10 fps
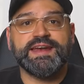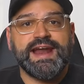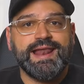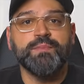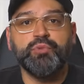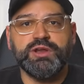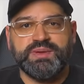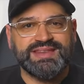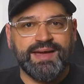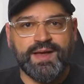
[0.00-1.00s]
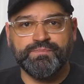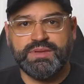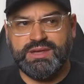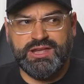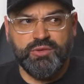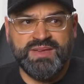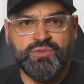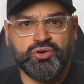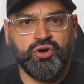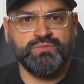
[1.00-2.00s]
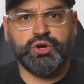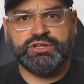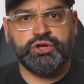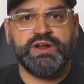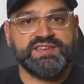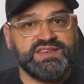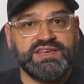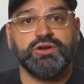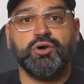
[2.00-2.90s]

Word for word: en general es muy limitada, y lo mismo con monitores y